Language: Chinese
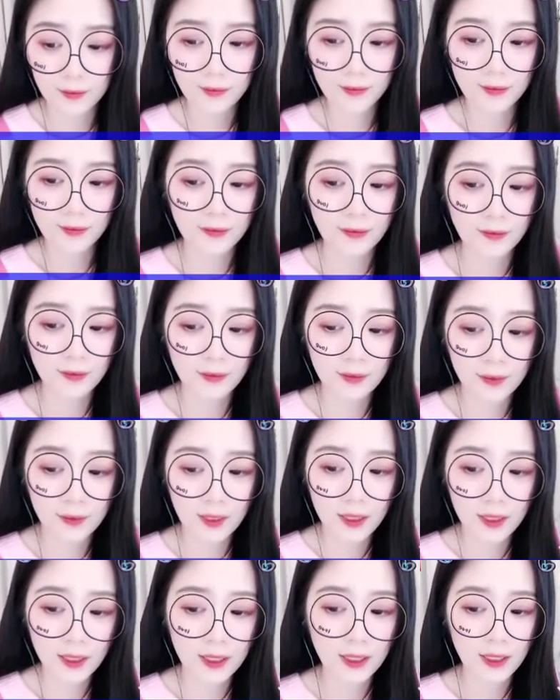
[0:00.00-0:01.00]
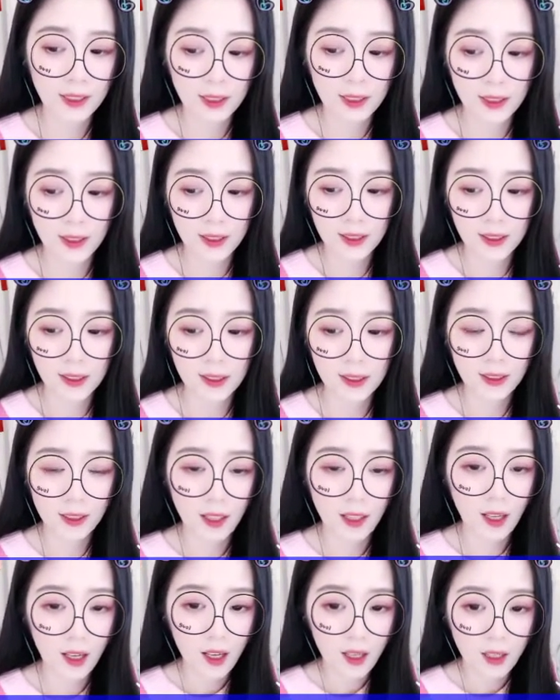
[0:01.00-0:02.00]
祖宗留下的规矩
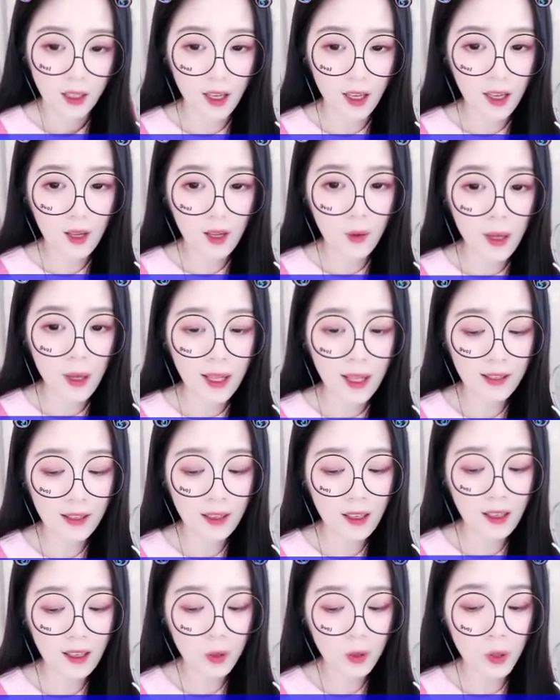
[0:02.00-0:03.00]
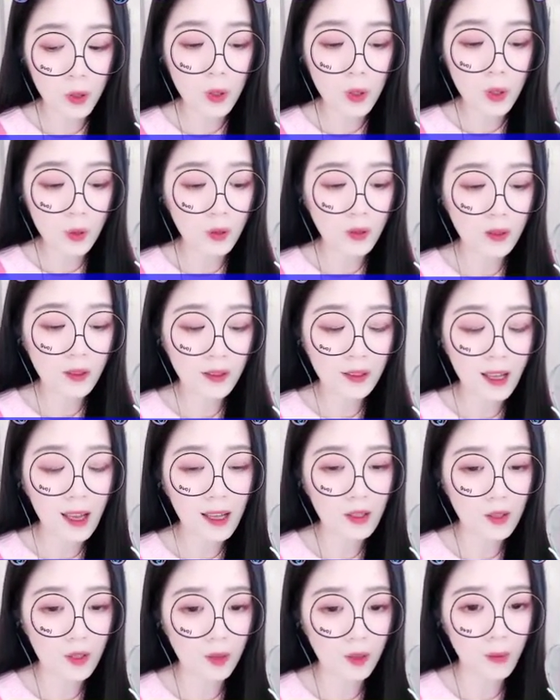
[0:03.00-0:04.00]
赋予了丞相太大的
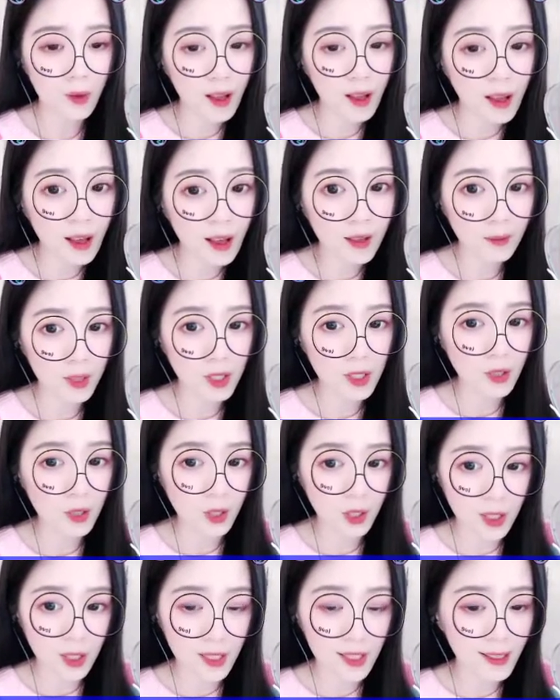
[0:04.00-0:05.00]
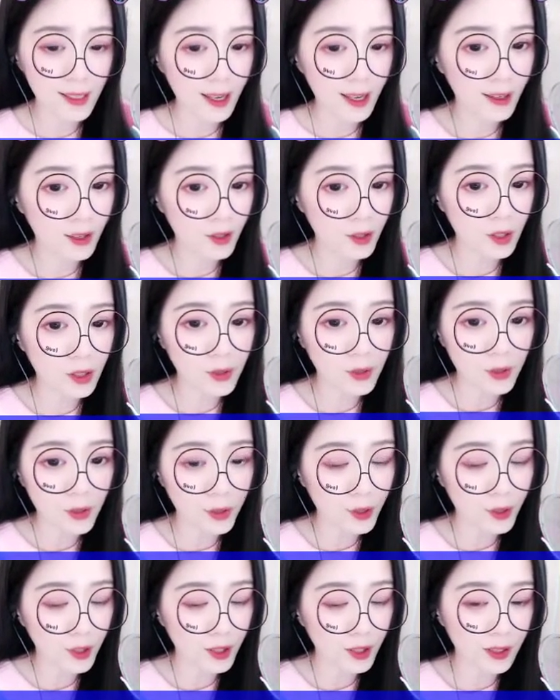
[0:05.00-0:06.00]
权力，故而便
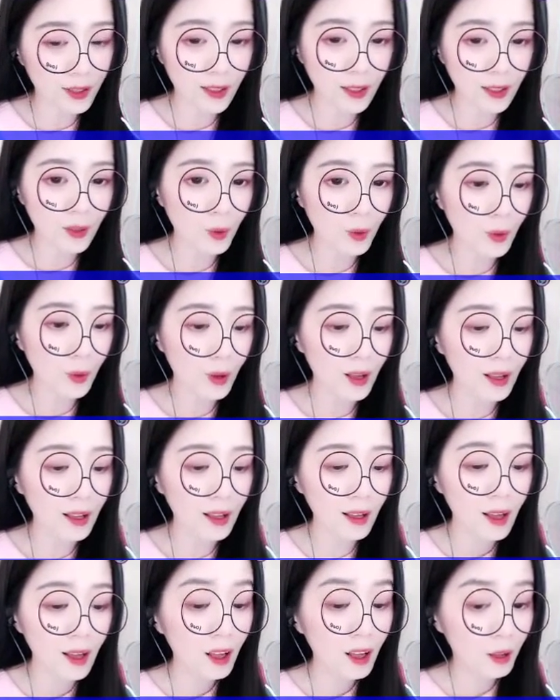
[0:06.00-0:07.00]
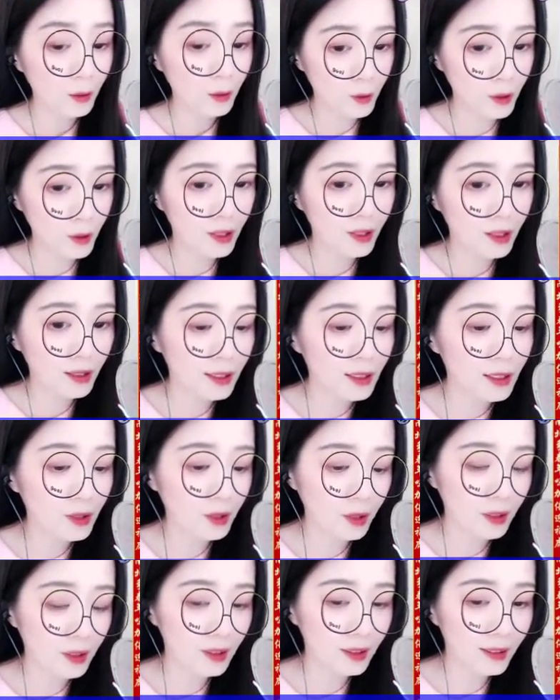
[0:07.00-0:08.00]
连皇帝也要忌惮三分。
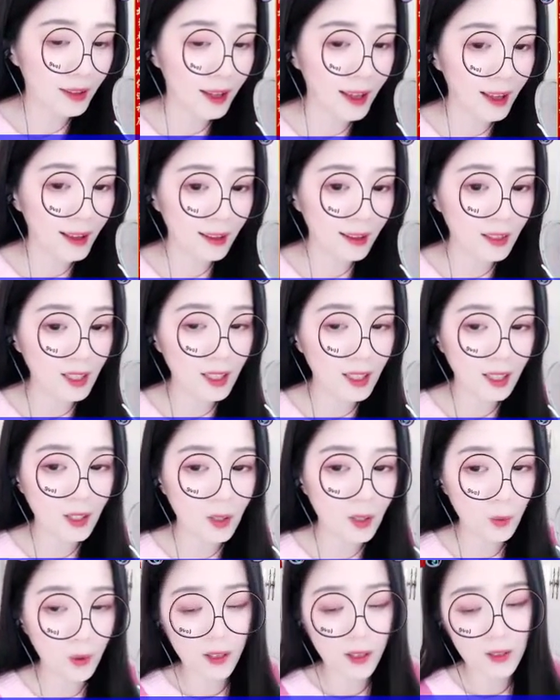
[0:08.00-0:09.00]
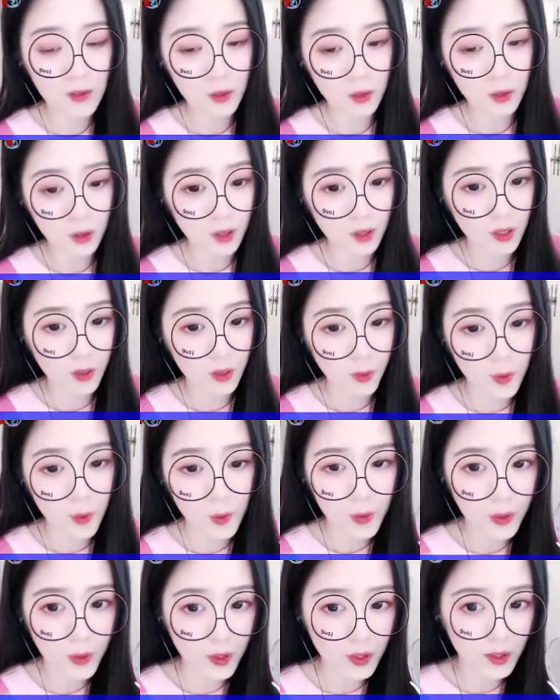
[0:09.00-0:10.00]
所以即
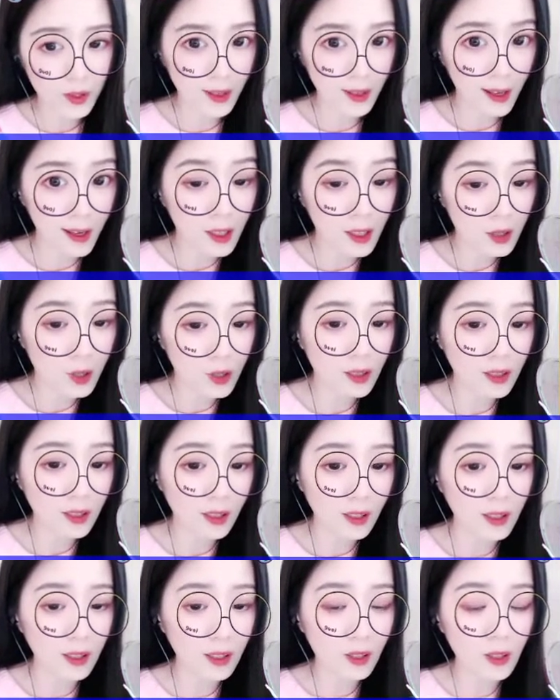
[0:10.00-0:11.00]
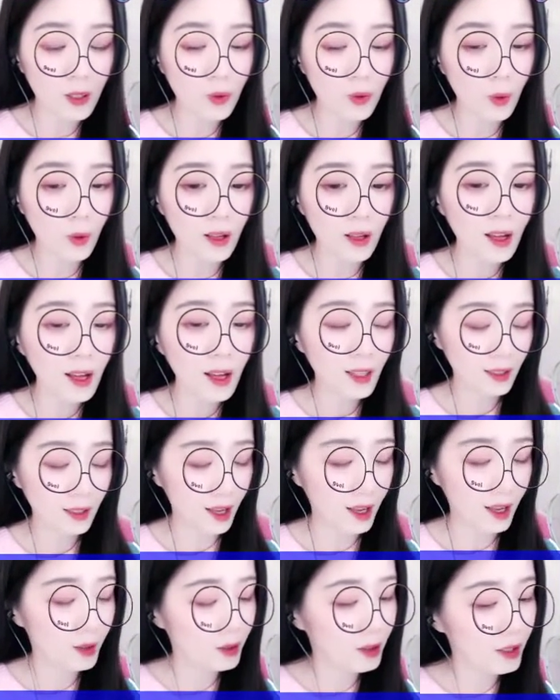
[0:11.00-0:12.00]
使当朝丞相赵康年之
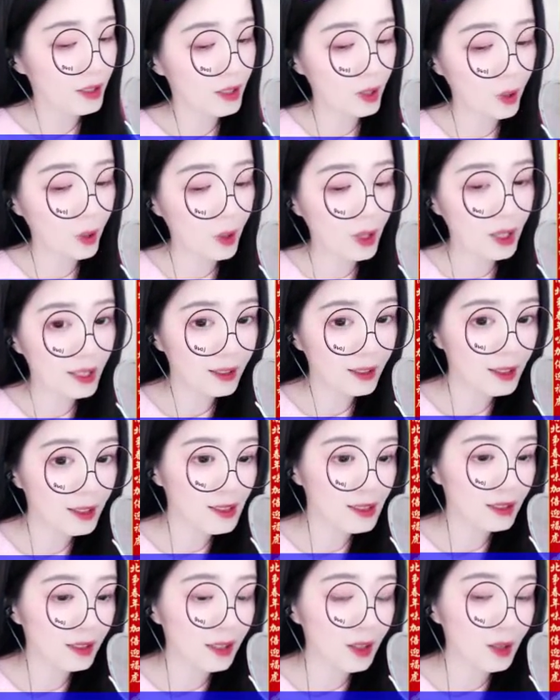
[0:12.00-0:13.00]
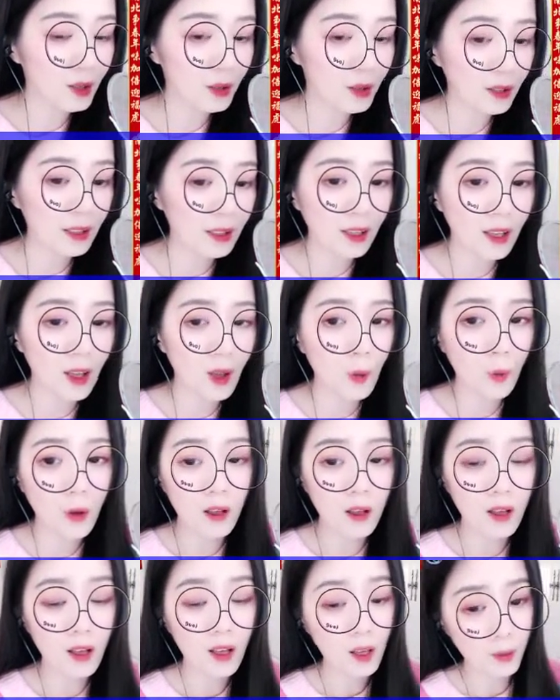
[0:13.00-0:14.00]
子赵玉卓因
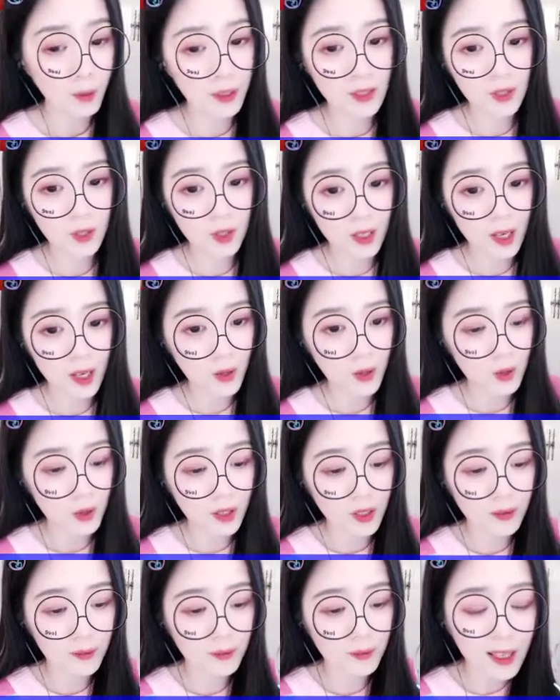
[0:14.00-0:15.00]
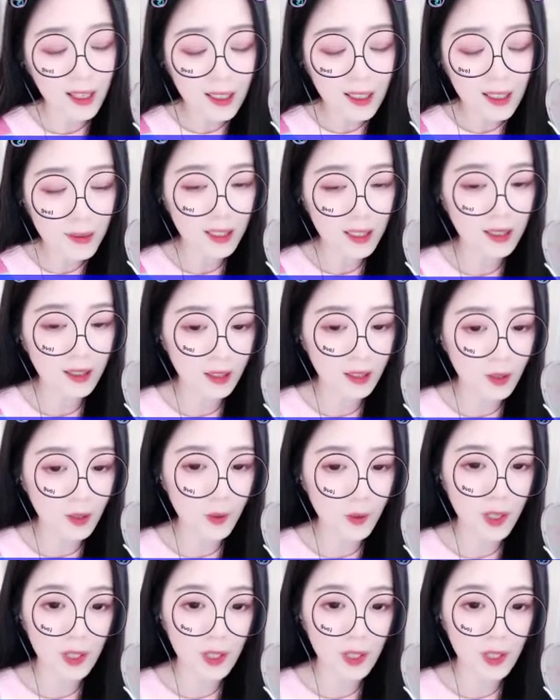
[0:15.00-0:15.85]
年少堕马而落下腿疾，